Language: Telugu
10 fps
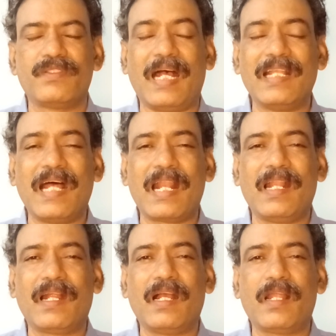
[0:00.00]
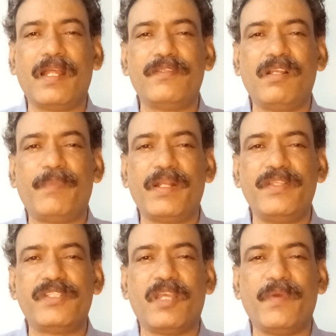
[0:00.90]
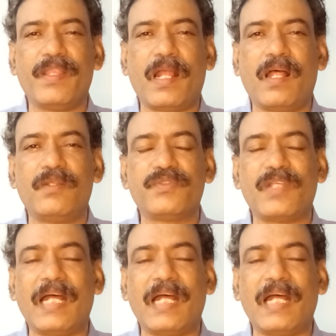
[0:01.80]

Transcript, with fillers: సాధారణంగా రైతులు పండించే విధానాలు